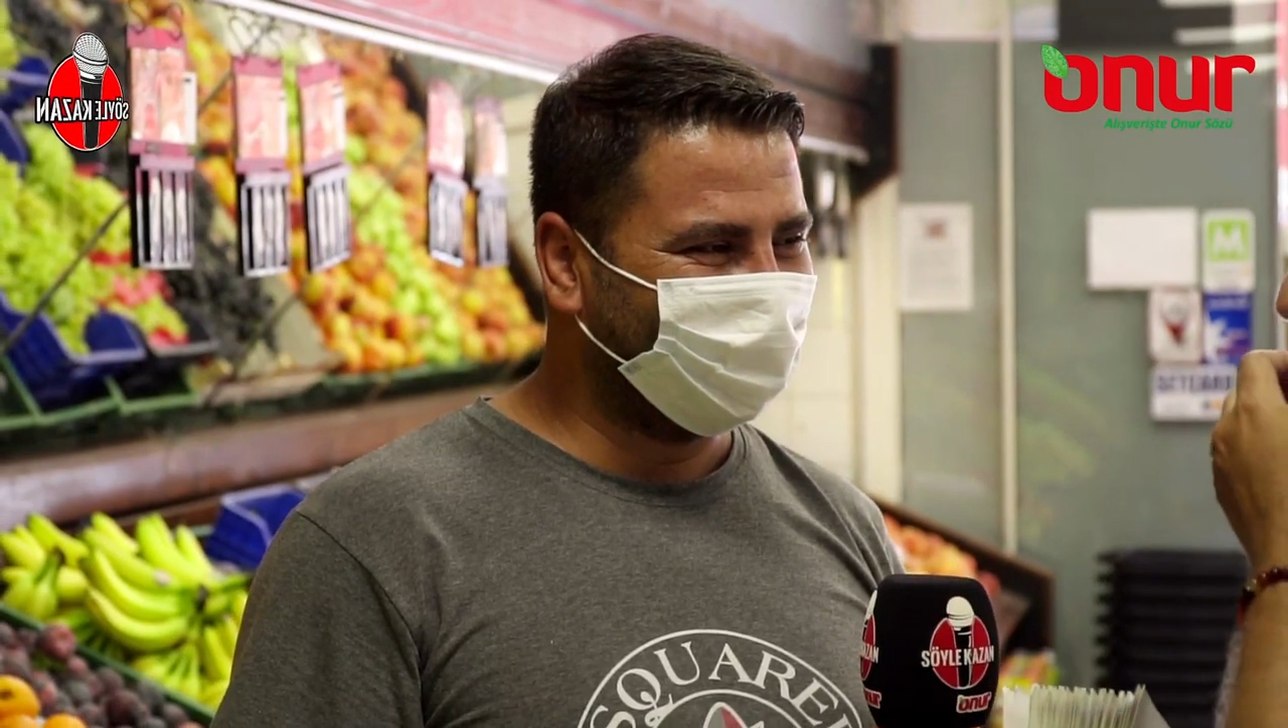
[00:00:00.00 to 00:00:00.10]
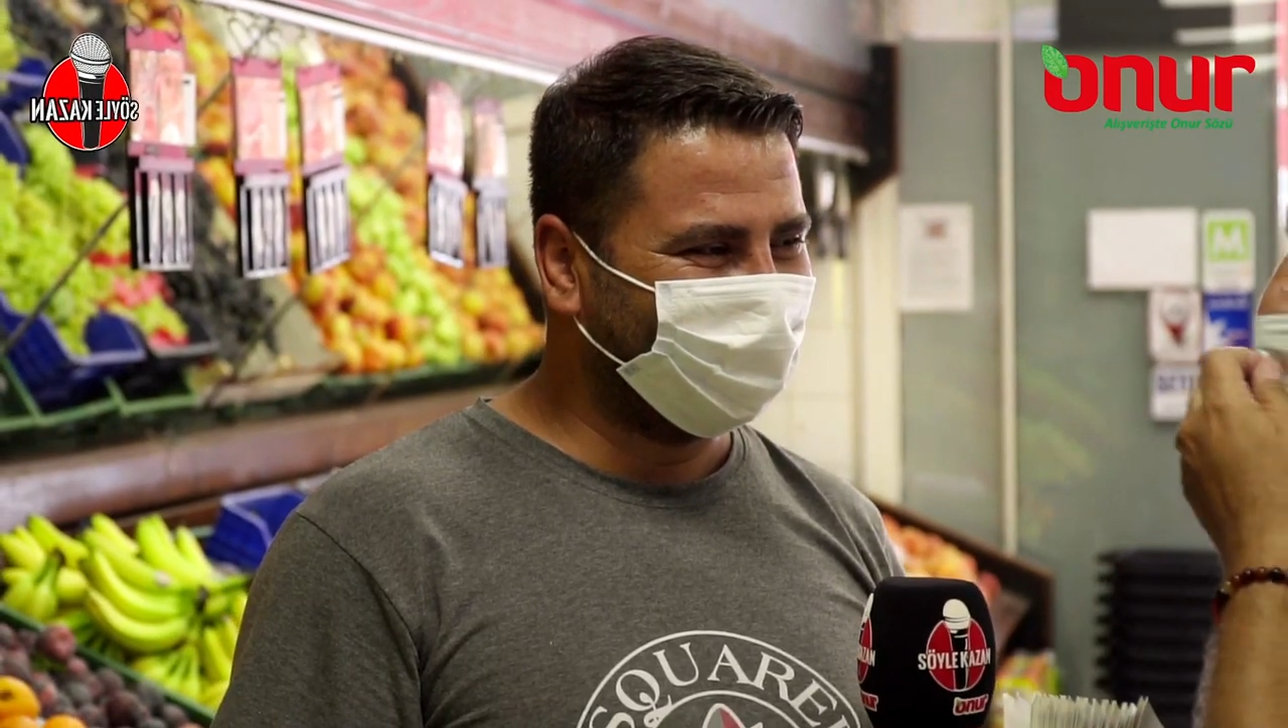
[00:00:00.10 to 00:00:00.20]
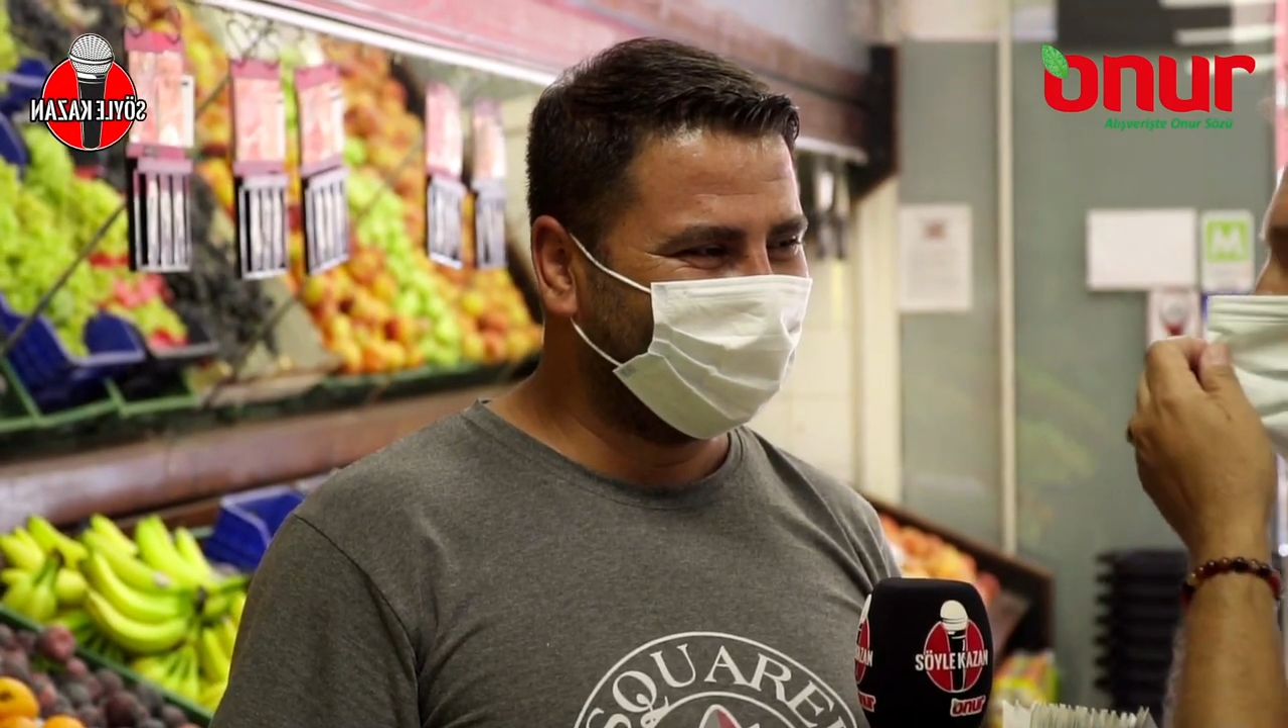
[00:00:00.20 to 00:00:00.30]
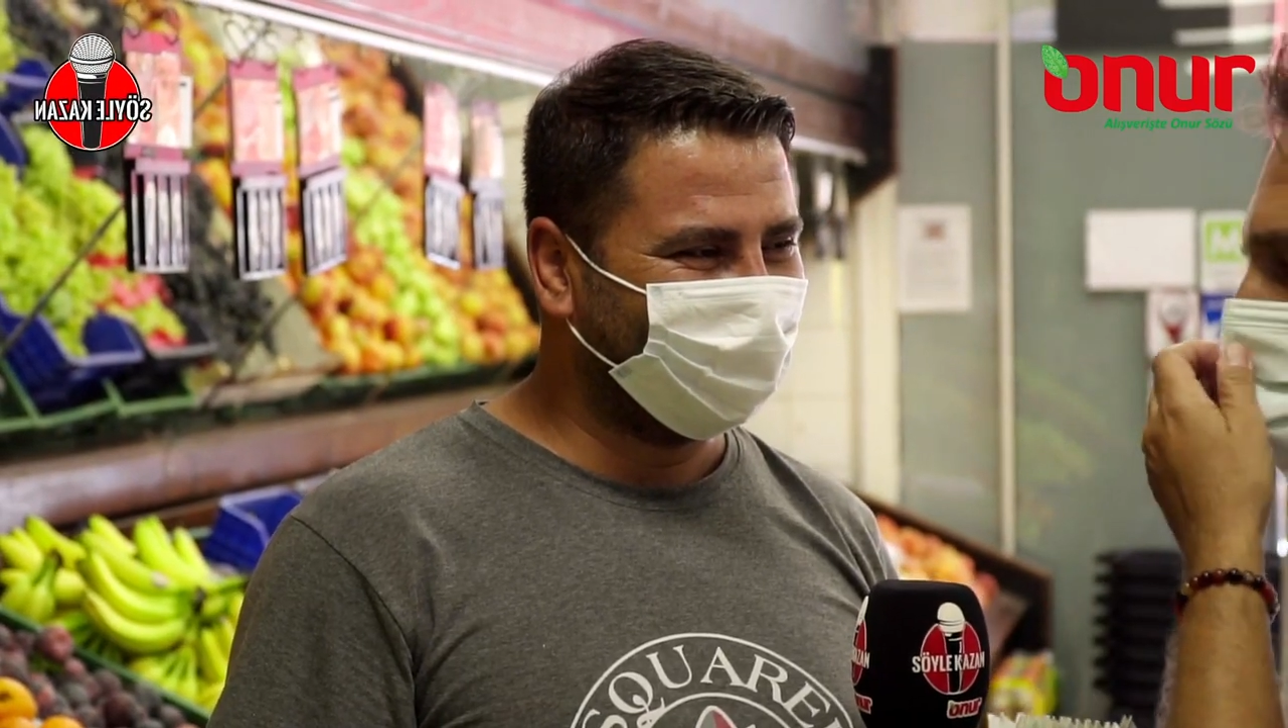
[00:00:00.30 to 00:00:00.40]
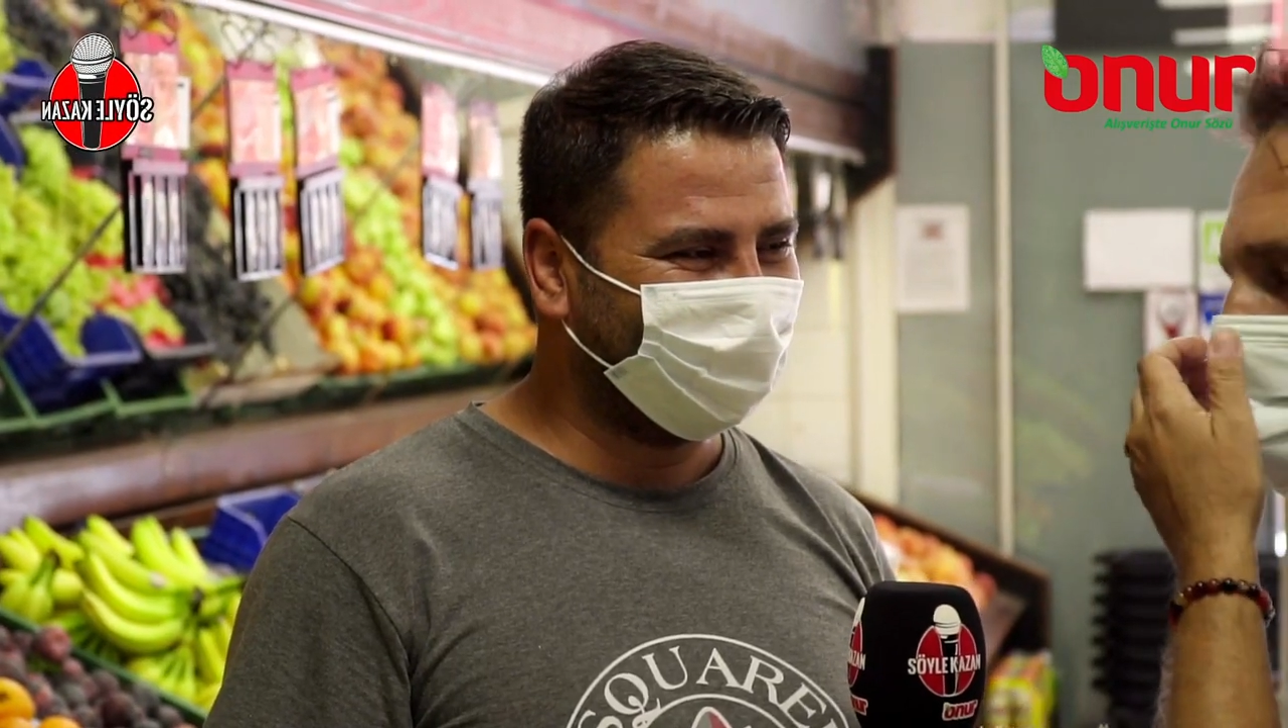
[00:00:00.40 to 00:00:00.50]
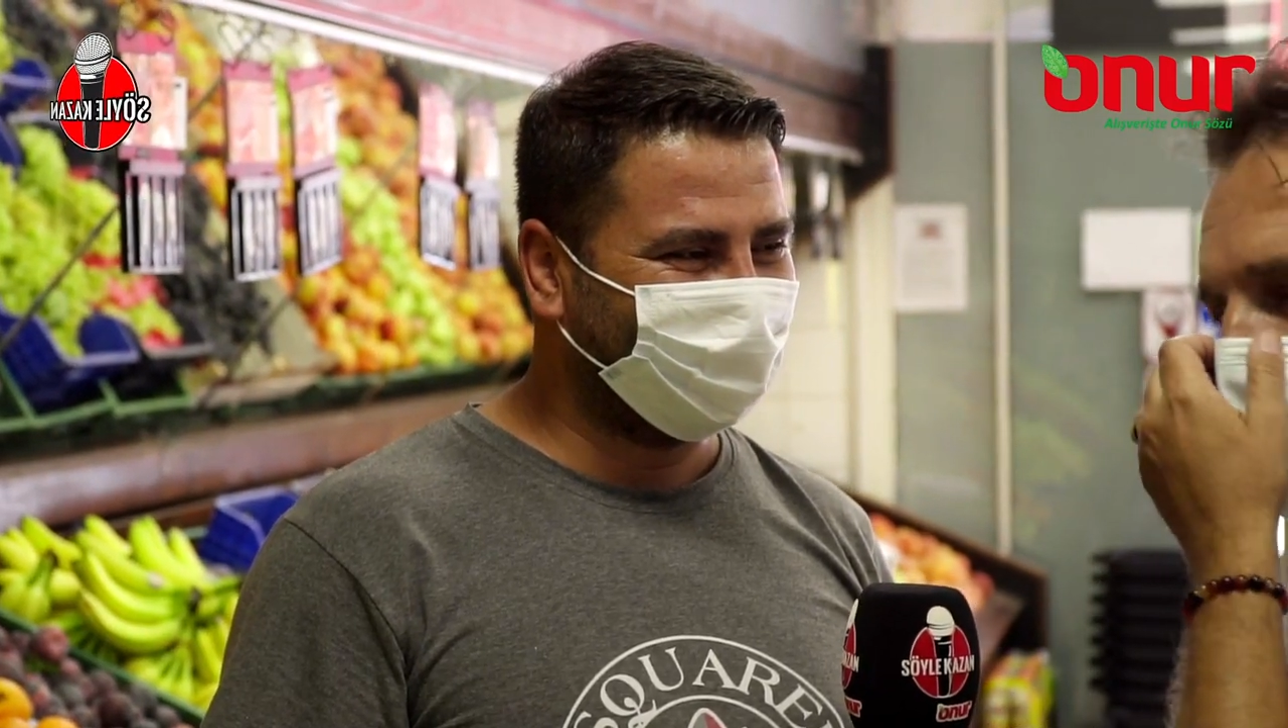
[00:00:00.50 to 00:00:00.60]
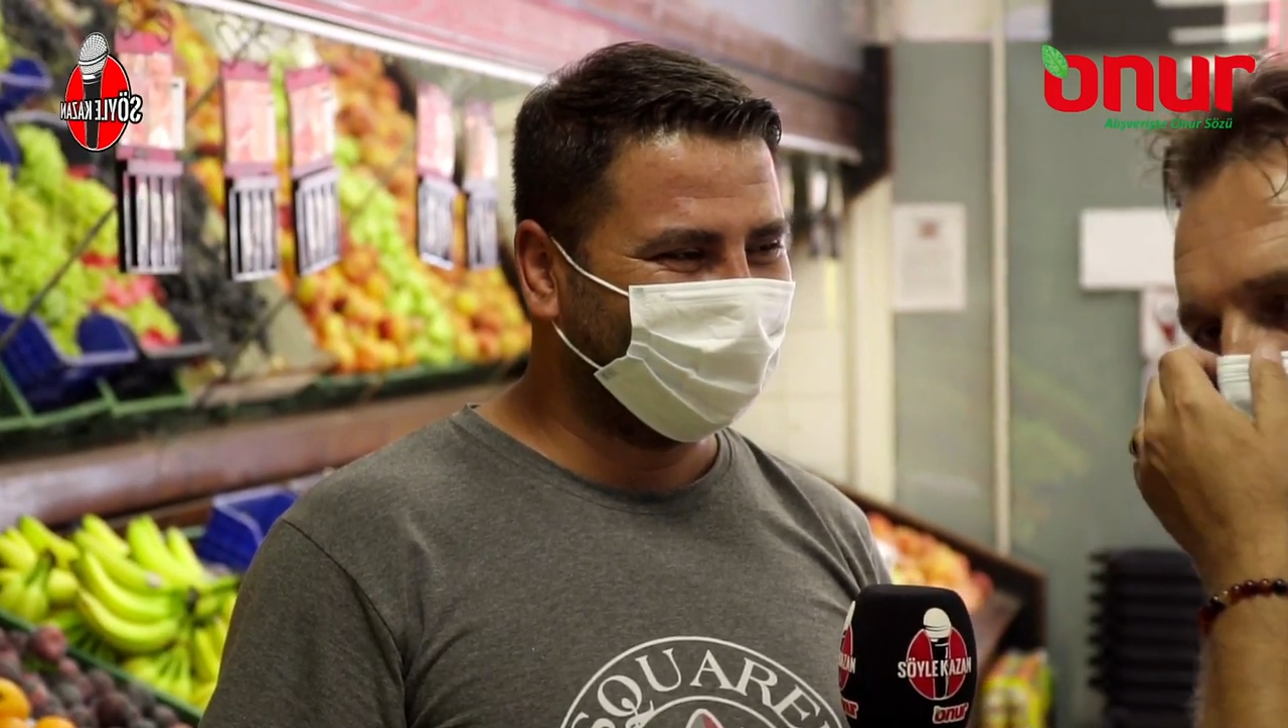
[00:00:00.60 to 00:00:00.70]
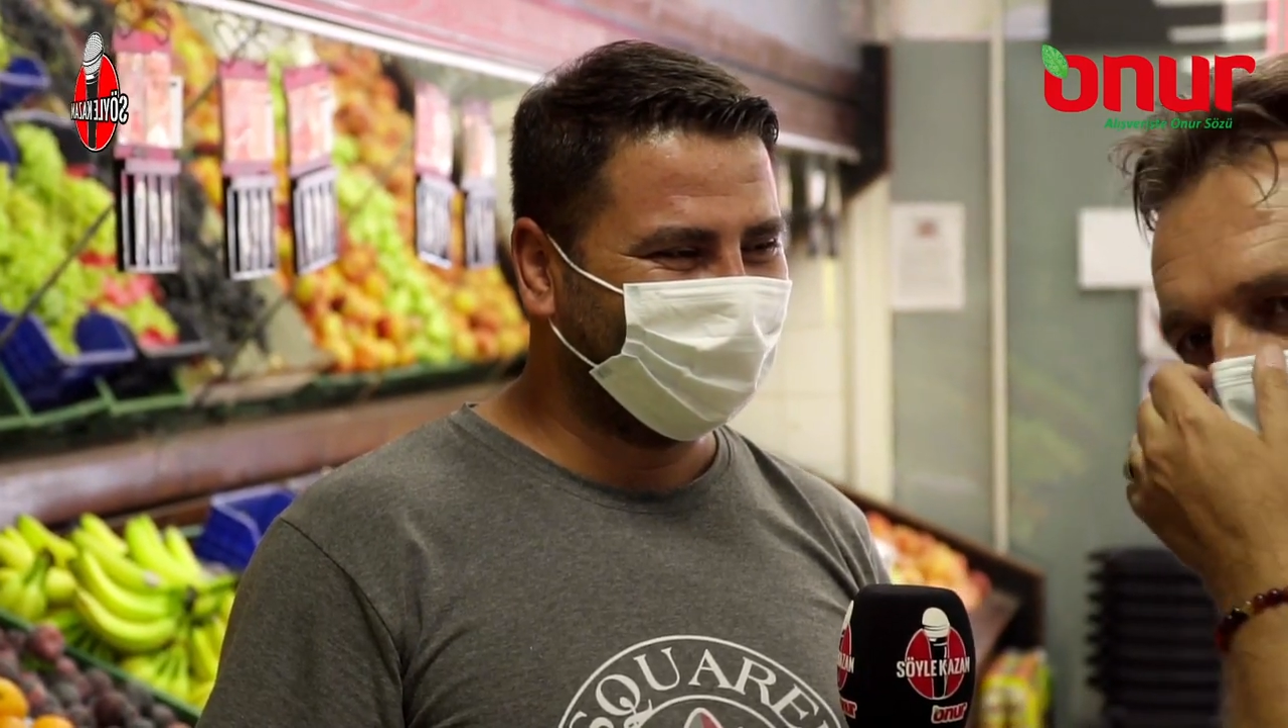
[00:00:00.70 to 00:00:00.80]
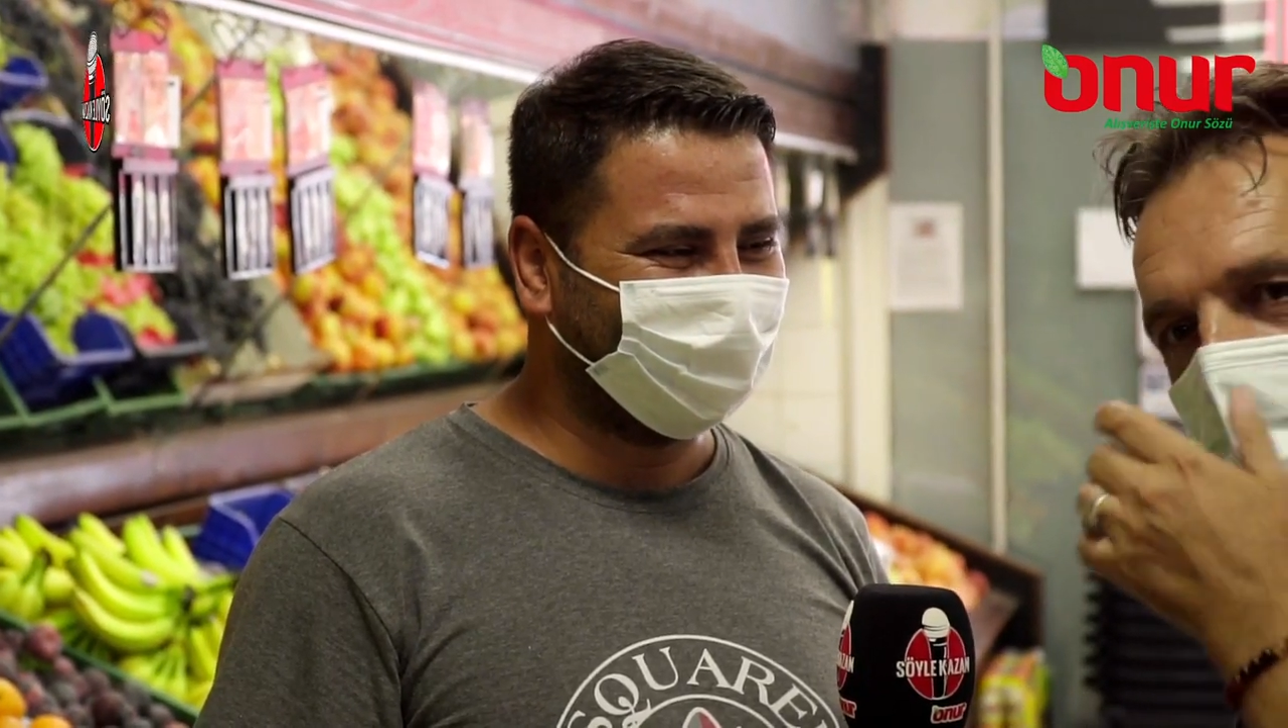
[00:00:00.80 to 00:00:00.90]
liraya abi ya.